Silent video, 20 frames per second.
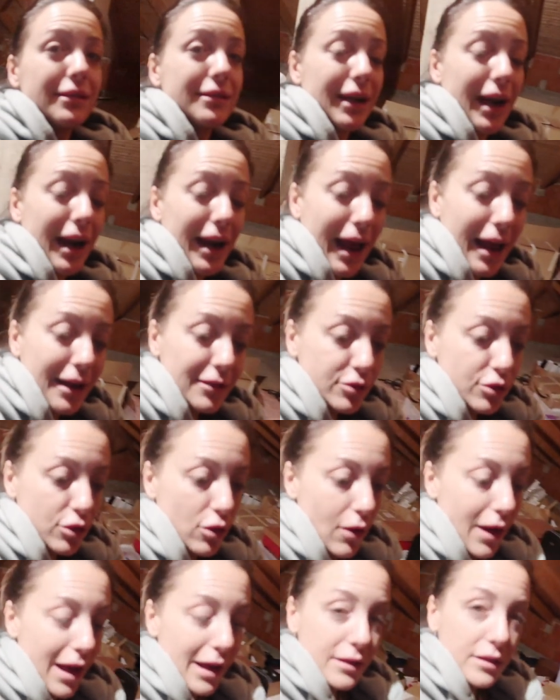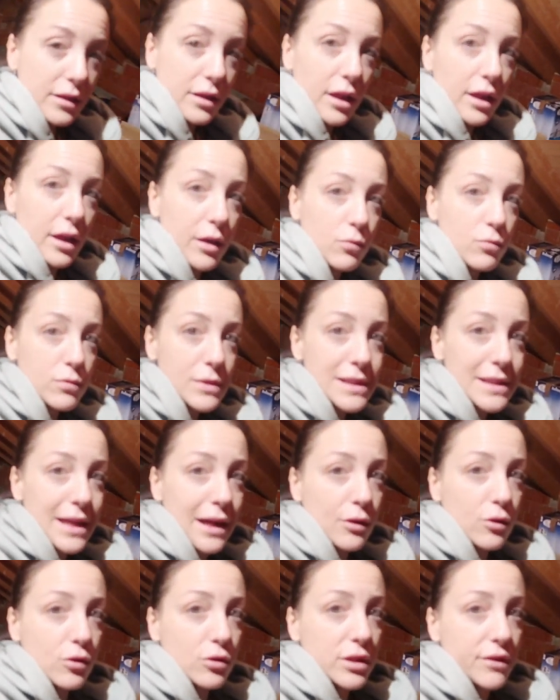tra l'altro ho anche un
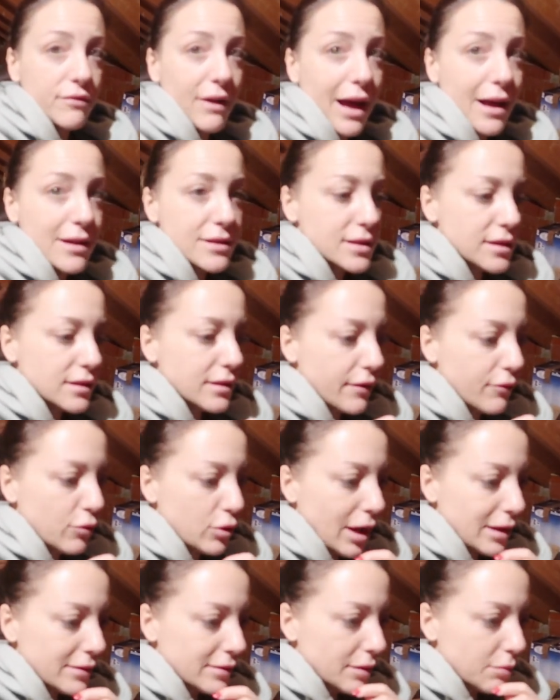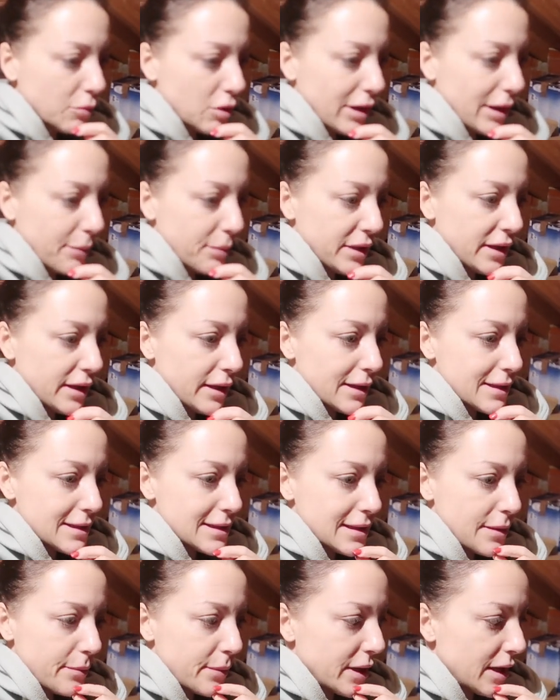sacco di vasi devo un attimo capire
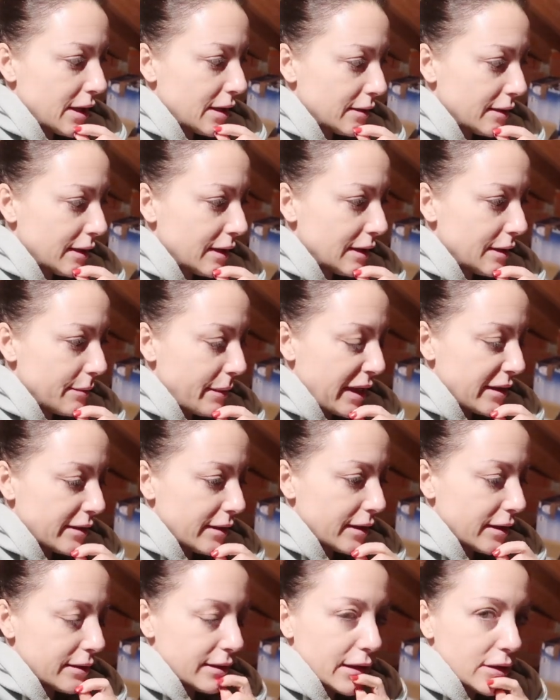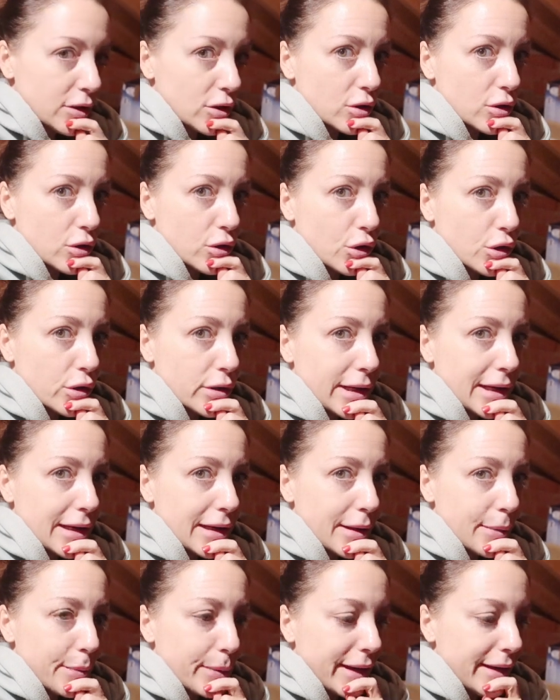se prenderli mettere dentro
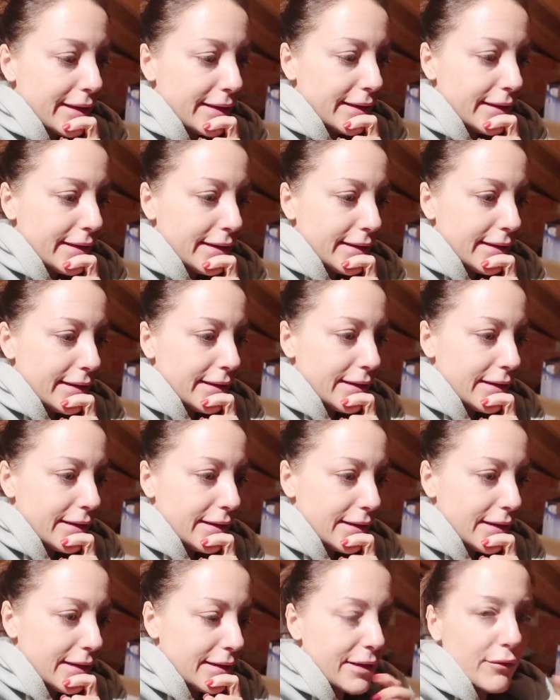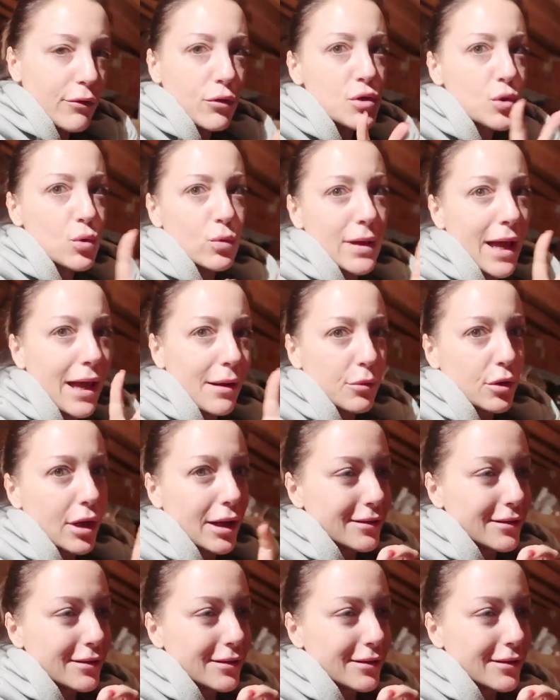delle palline devo studiarmi un